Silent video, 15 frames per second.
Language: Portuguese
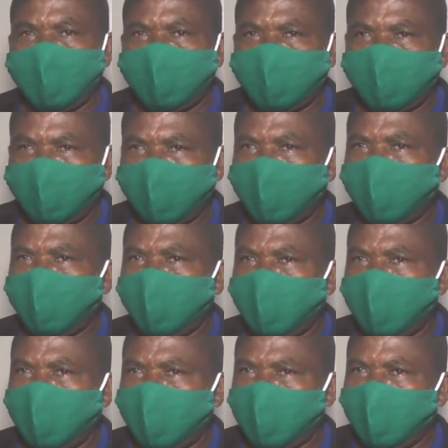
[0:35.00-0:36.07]

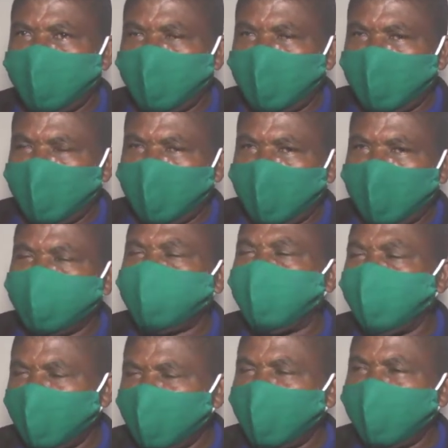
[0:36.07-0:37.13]
sobre essa
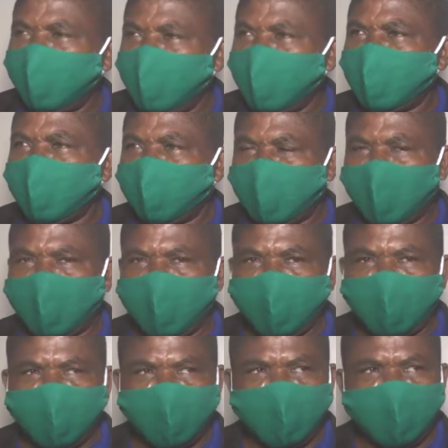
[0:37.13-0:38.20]
pandemia que está
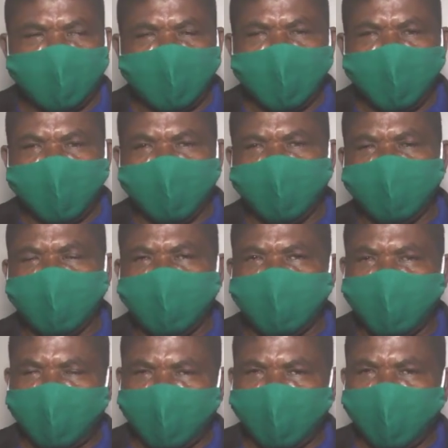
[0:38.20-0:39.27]
aí, a
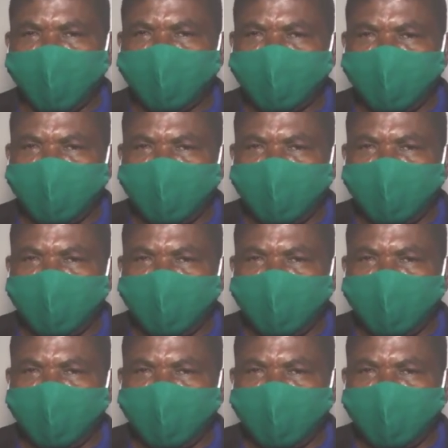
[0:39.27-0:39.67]
Covid-19,